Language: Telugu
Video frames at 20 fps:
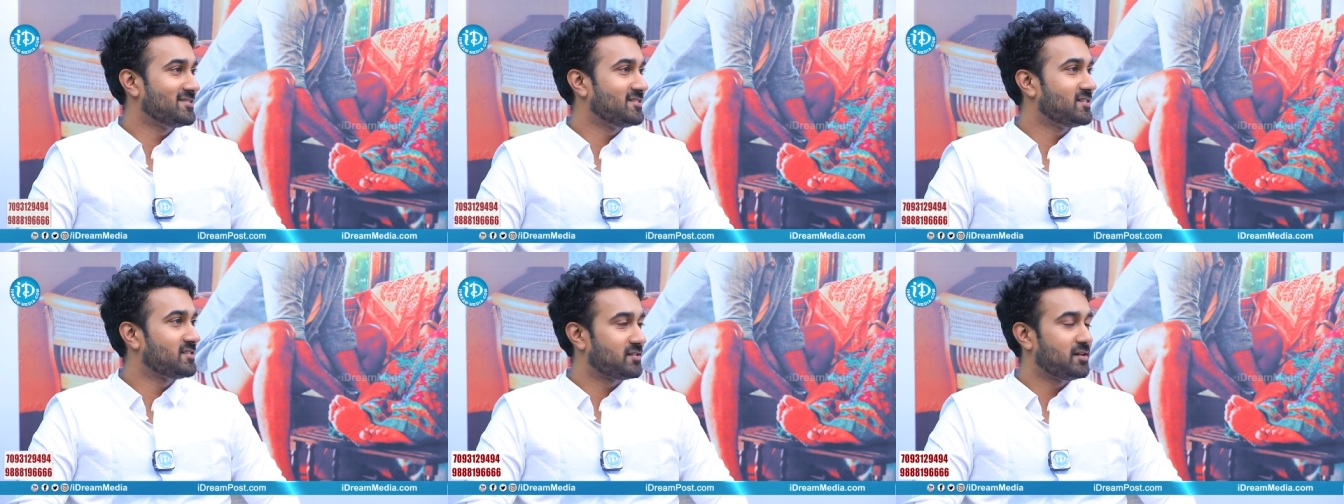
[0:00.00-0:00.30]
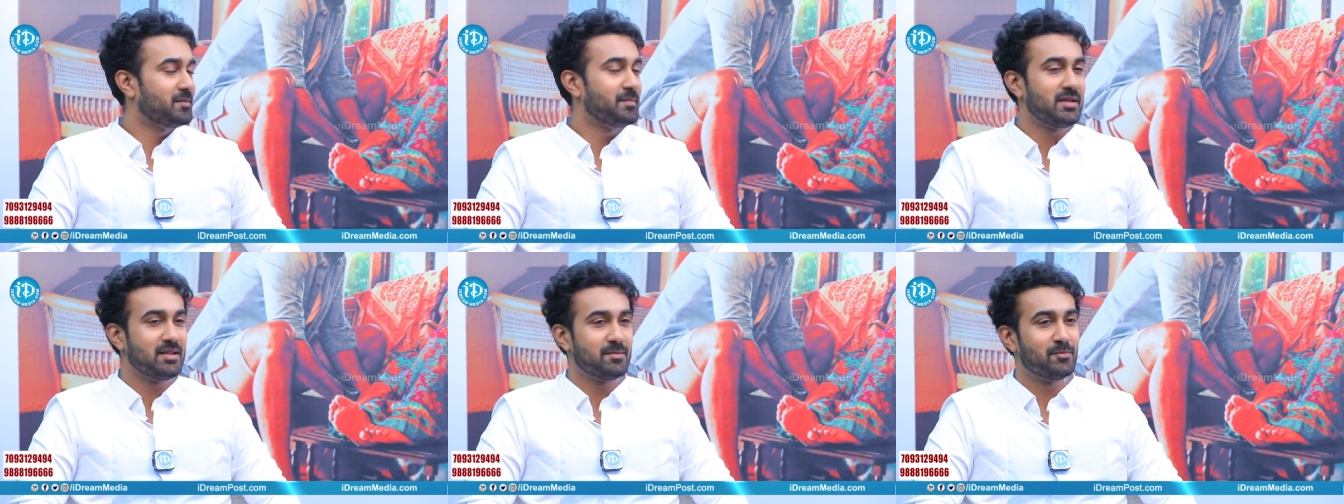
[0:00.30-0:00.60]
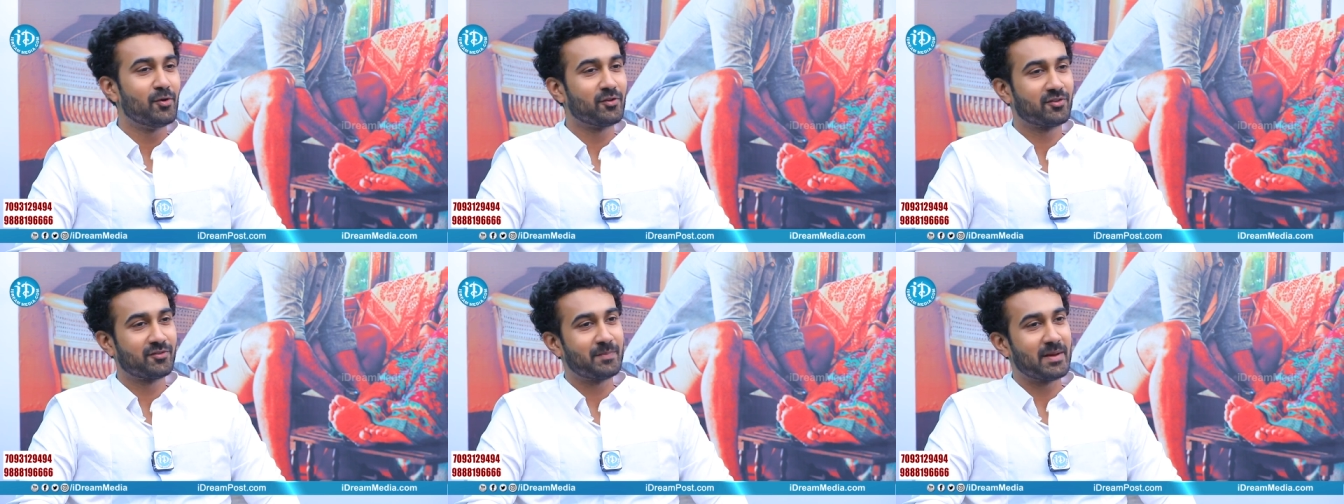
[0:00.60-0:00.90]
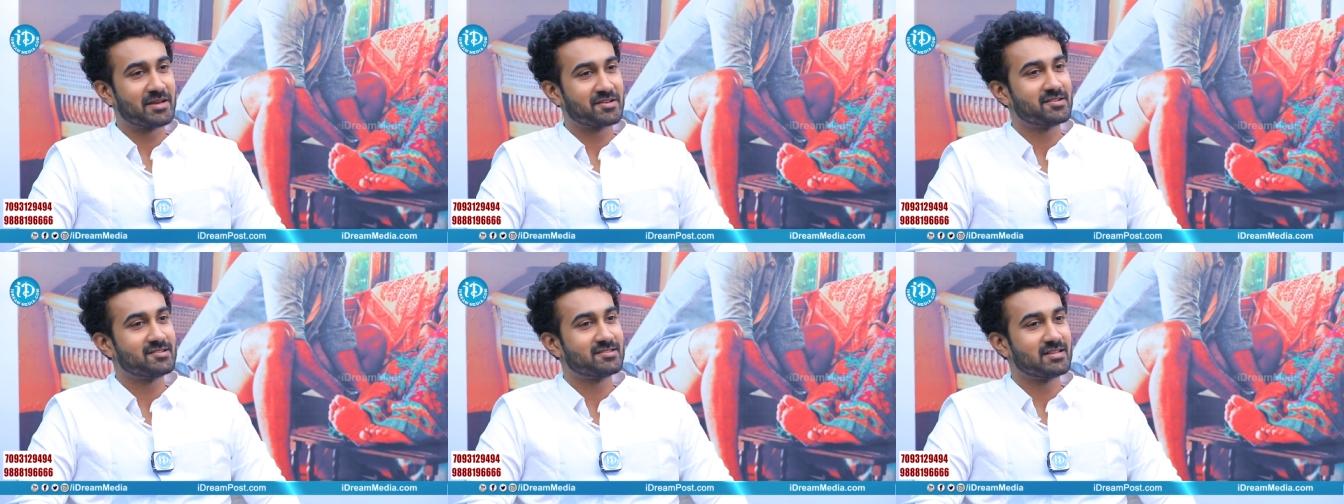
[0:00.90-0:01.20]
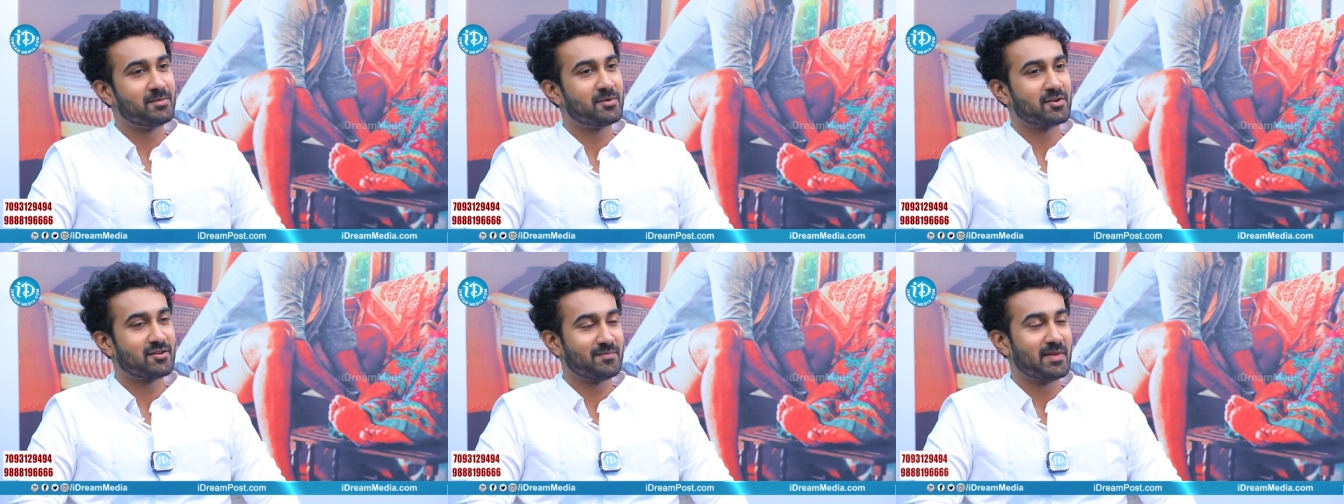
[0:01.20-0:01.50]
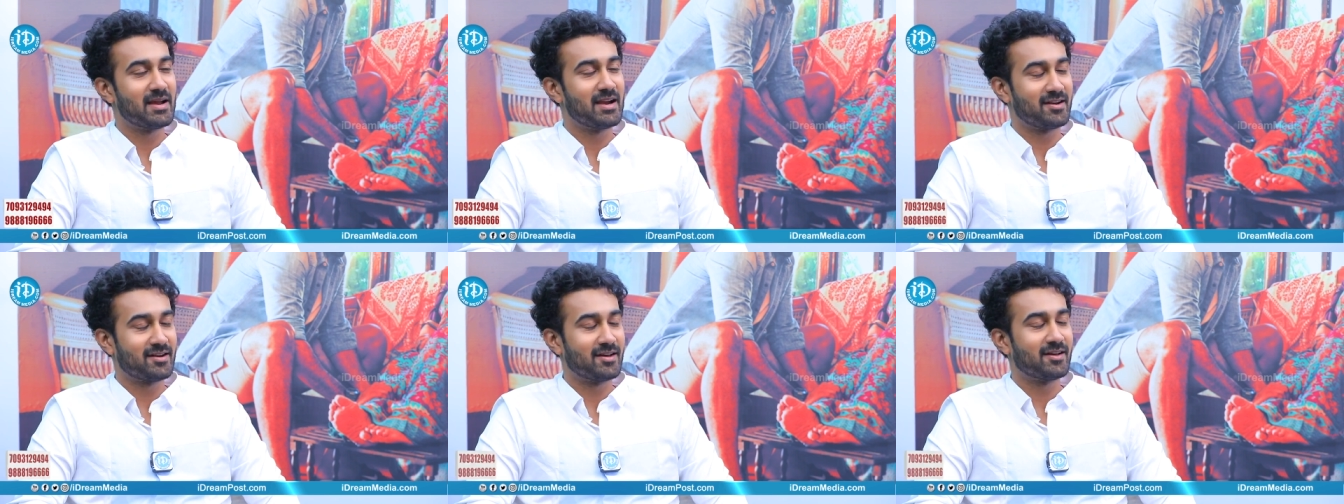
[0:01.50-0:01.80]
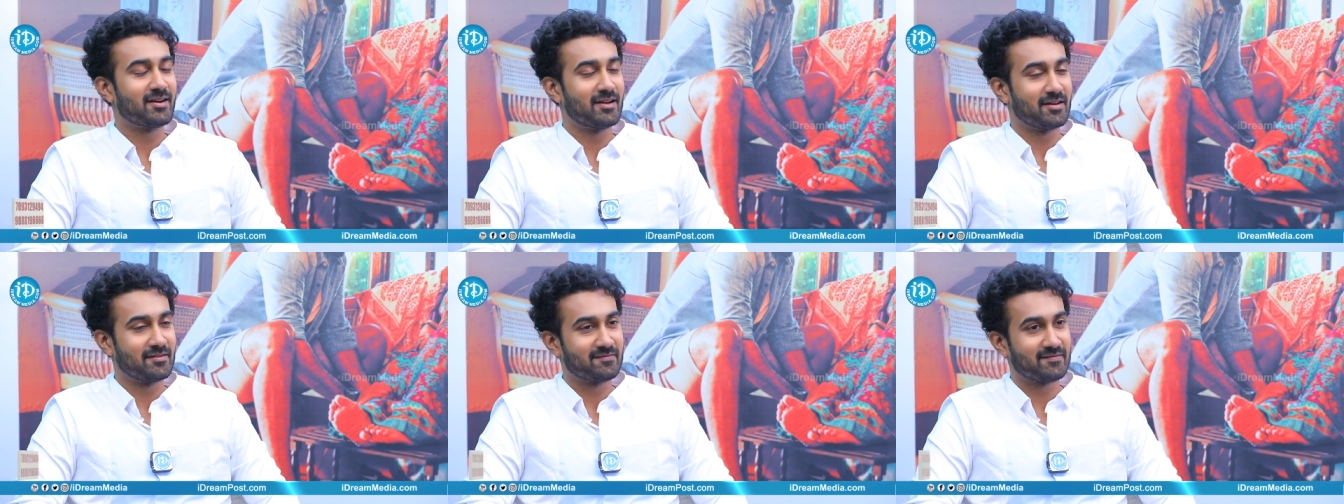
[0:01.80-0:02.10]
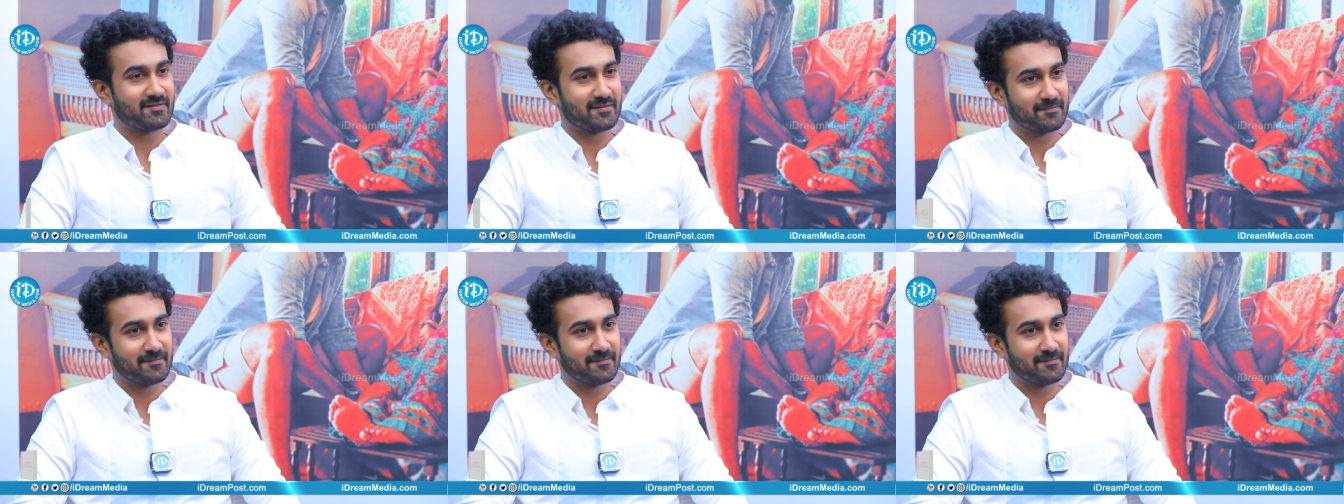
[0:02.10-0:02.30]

దిస్ విల్ బి ద మోస్ట్ స్పెషల్ సమ్మర్ ఆఫ్ మై ఎంటైర్ లైఫ్